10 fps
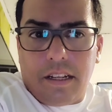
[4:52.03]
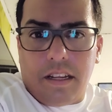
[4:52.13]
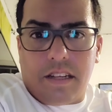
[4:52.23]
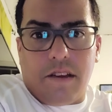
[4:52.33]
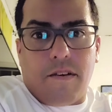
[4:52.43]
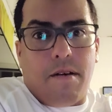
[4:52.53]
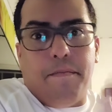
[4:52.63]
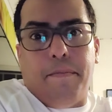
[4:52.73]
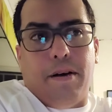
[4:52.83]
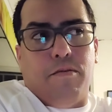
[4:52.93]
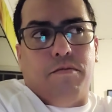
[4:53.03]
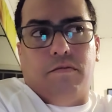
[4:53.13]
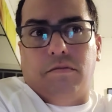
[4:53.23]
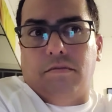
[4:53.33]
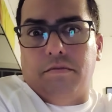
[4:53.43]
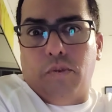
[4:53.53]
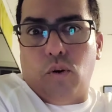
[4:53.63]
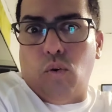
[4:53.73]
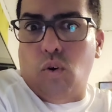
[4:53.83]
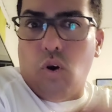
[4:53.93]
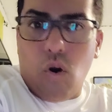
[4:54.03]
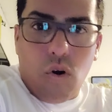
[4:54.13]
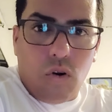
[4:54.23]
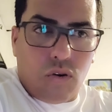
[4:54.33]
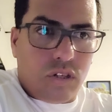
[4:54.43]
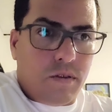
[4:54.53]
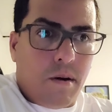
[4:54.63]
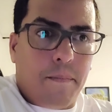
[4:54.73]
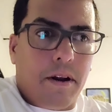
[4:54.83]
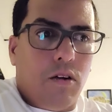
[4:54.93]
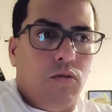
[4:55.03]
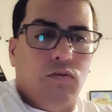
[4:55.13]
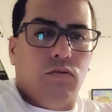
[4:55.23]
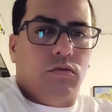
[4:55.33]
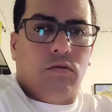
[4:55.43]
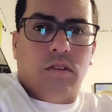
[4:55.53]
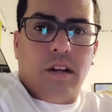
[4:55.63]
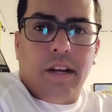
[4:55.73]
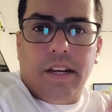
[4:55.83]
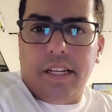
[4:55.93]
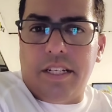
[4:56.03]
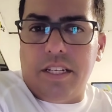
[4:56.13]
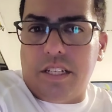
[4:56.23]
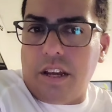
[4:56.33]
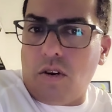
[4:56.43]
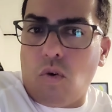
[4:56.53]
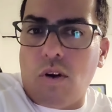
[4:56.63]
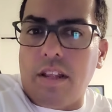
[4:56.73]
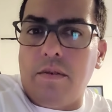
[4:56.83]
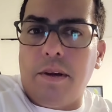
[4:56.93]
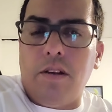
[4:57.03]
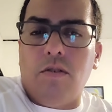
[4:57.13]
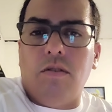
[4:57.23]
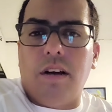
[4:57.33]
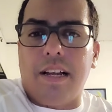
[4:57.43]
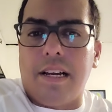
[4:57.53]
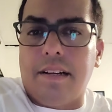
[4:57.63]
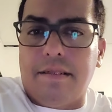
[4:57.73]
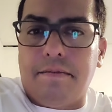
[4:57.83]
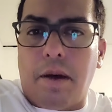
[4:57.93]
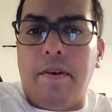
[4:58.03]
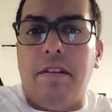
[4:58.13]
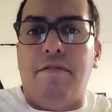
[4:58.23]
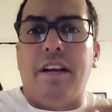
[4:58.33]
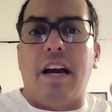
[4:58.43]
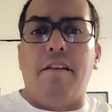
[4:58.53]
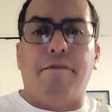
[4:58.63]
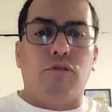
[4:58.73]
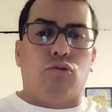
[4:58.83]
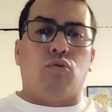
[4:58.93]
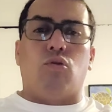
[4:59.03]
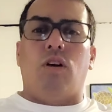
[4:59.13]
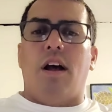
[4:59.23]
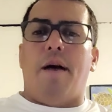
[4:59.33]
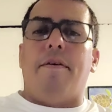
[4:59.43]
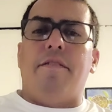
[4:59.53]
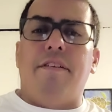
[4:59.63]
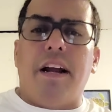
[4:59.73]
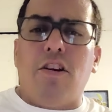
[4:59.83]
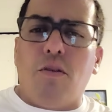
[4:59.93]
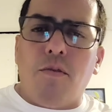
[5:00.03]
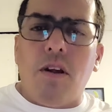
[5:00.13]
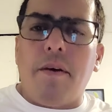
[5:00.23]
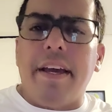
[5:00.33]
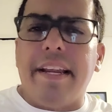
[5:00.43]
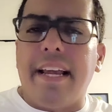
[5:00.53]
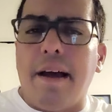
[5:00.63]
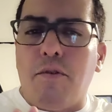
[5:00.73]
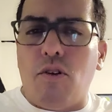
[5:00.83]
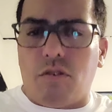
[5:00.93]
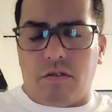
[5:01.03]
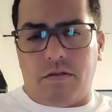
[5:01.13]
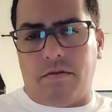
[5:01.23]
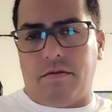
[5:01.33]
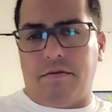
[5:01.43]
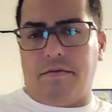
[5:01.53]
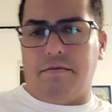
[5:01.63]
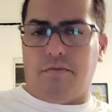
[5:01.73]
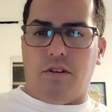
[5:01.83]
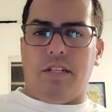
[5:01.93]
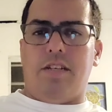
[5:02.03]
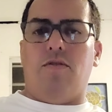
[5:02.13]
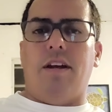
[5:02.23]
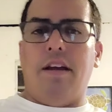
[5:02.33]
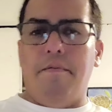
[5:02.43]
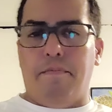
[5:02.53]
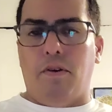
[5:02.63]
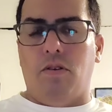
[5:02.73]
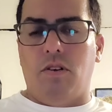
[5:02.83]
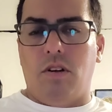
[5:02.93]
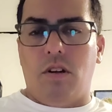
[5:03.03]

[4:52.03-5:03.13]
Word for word: y se van para un brujo o se van para un hechicero, O un adivino a, a verificar el futuro, a verificar cómo le va a ir en el amor, por decir un ejemplo.